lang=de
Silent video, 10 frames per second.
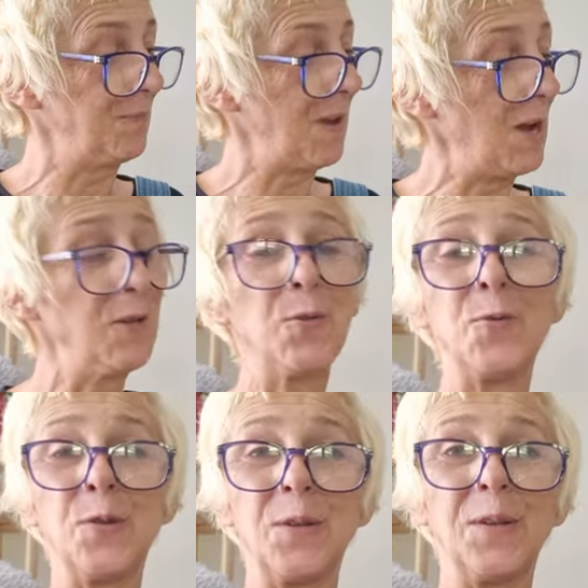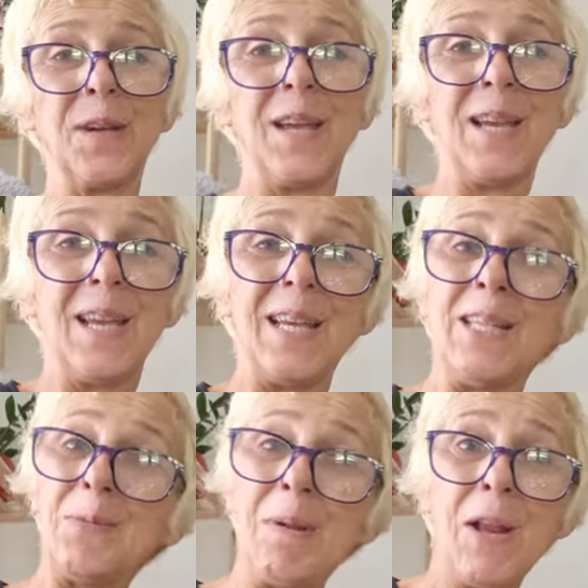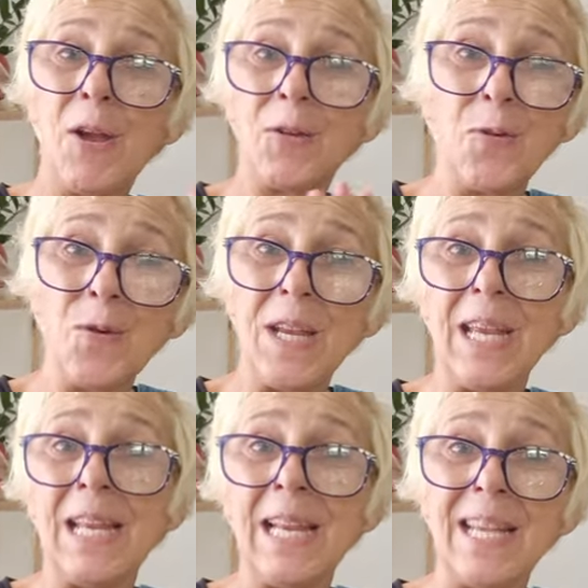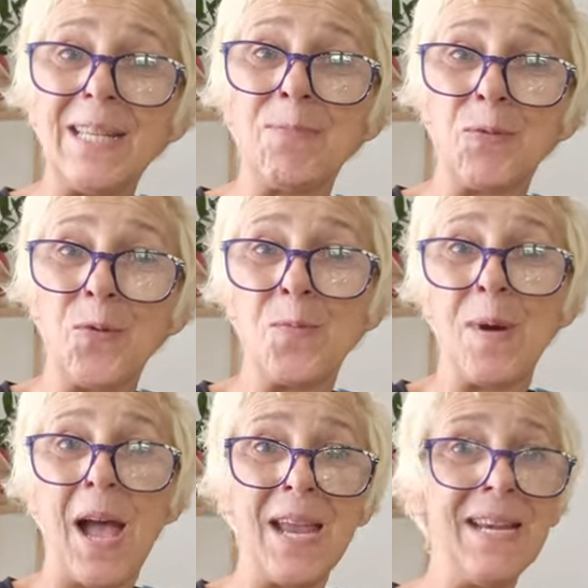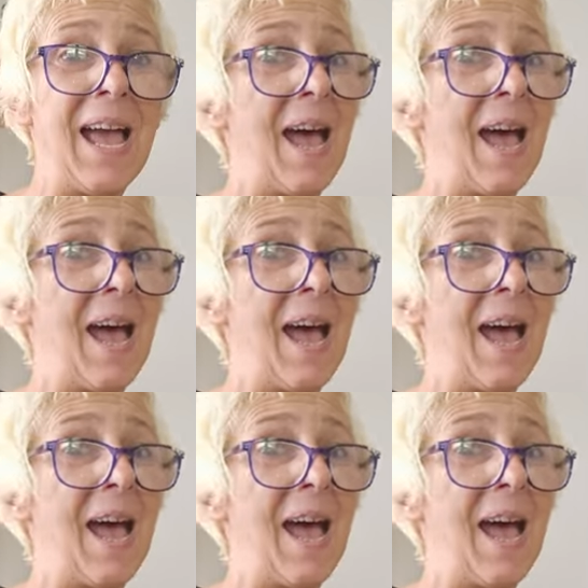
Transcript: Also gut, ich spiele euch ohnehin Leseproben ein,